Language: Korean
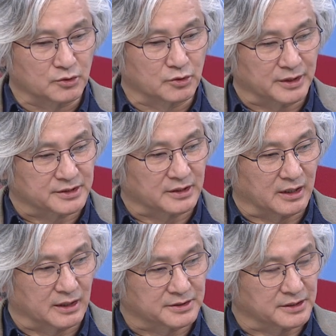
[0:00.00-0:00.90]

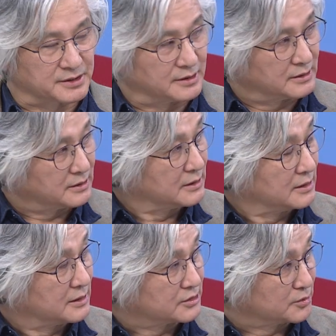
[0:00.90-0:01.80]
유라시아 체제를
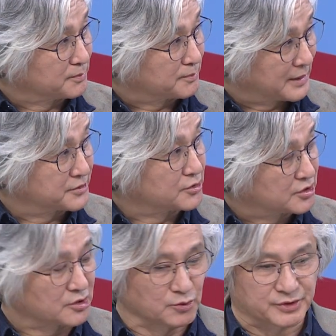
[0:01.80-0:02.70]
지금 그렇죠.
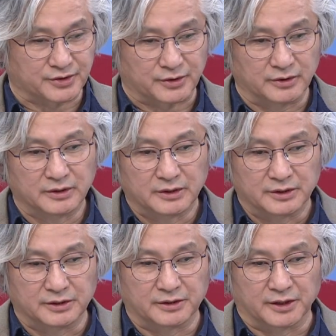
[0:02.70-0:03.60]
발전시키고 있어요. 네.
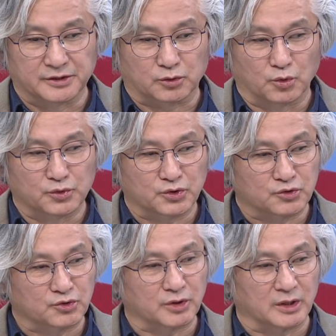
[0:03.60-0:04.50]
이게 이제
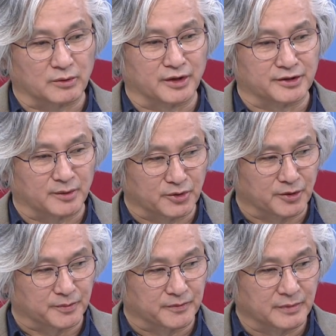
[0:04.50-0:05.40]
동서축이라고
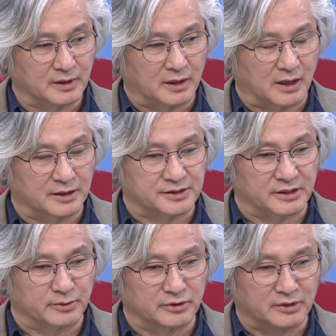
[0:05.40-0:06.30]
한다면
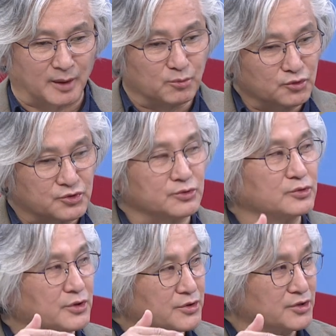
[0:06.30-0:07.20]
R7
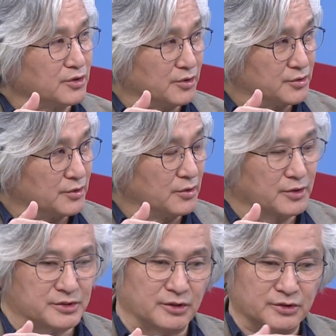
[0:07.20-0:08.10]
남북축으로 이어진 남북으로? 거죠.
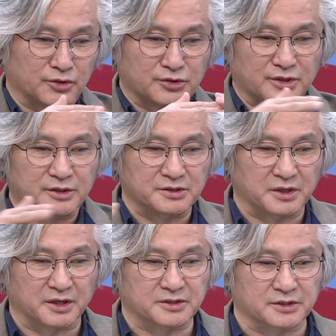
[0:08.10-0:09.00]
그래서 이런 네. 전체의 네.
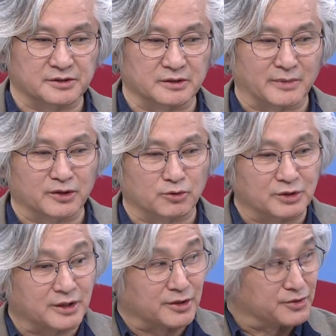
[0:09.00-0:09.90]
세계 체제를 만들고
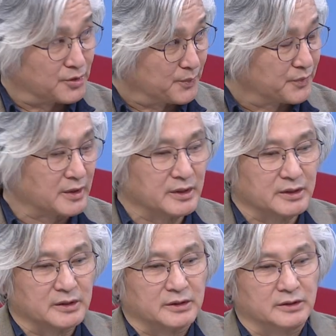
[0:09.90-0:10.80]
있다는 점. 으흠.
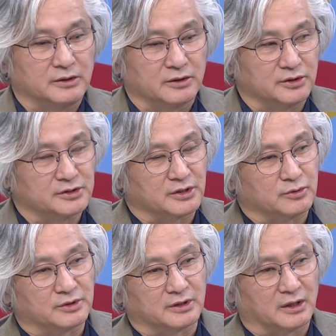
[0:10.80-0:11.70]
이거는 이제
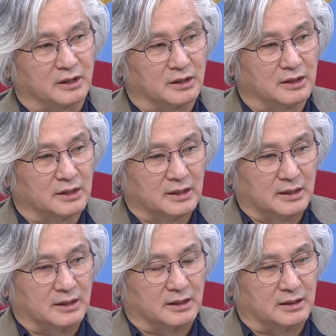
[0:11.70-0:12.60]
우리가
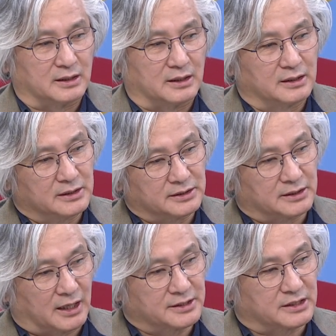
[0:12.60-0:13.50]
아, 이
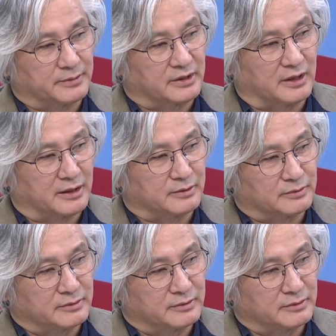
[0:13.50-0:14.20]
r c 에 대한